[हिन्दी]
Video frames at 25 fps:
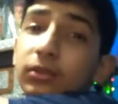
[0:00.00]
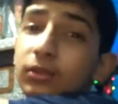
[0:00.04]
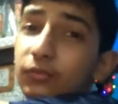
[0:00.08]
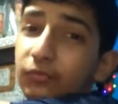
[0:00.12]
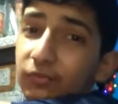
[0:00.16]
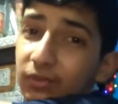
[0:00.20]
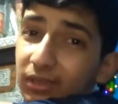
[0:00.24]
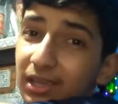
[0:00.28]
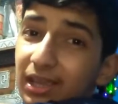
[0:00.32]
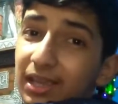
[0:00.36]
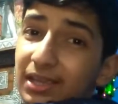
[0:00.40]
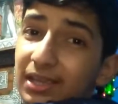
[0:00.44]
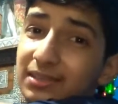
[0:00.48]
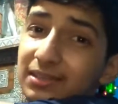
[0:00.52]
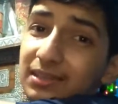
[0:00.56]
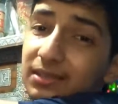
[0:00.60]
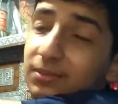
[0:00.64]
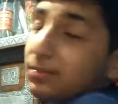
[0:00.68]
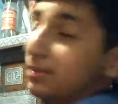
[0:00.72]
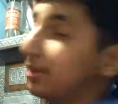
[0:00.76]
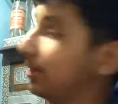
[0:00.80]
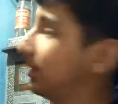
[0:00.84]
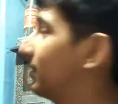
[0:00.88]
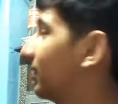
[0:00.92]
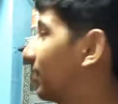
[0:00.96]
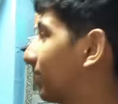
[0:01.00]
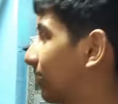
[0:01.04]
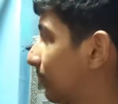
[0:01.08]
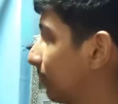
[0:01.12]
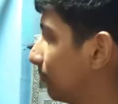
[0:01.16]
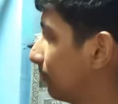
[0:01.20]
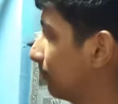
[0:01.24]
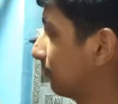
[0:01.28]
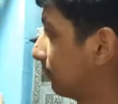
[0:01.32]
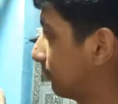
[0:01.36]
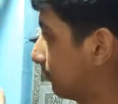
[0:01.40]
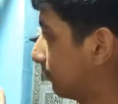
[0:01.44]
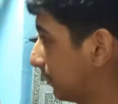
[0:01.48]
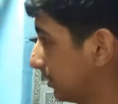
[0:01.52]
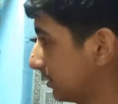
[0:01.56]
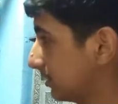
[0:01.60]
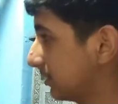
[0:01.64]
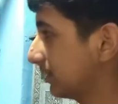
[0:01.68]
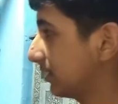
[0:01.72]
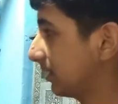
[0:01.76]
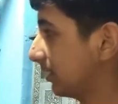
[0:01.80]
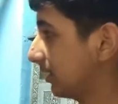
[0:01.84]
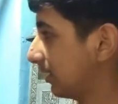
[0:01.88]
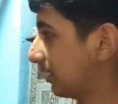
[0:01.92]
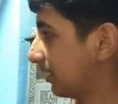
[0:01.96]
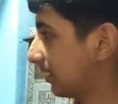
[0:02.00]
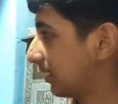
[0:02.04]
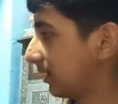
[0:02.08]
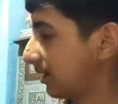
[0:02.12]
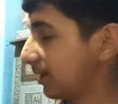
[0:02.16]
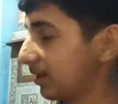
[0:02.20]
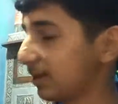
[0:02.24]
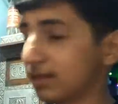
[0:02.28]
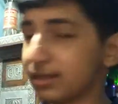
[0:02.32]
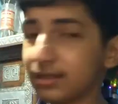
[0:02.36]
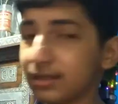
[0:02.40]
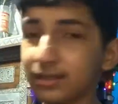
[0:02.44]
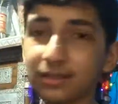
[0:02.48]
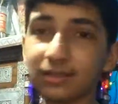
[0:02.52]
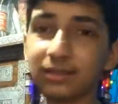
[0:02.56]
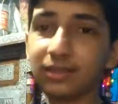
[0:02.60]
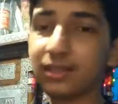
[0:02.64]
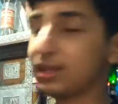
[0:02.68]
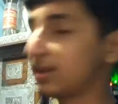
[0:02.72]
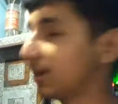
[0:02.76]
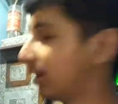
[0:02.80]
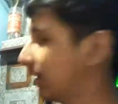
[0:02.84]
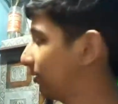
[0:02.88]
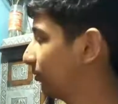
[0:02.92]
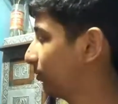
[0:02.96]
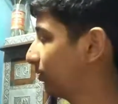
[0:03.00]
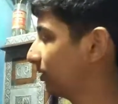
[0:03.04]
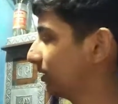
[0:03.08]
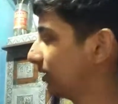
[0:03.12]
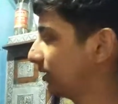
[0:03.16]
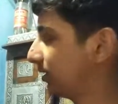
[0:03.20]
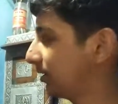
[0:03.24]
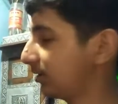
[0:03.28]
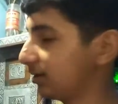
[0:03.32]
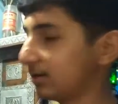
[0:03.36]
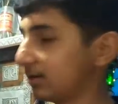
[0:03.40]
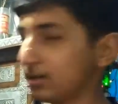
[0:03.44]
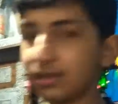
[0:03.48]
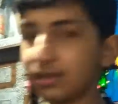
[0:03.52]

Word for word: तो फिर गाइज अभी इधर हम मच्छरदानी लगा रहे दिखा दो ये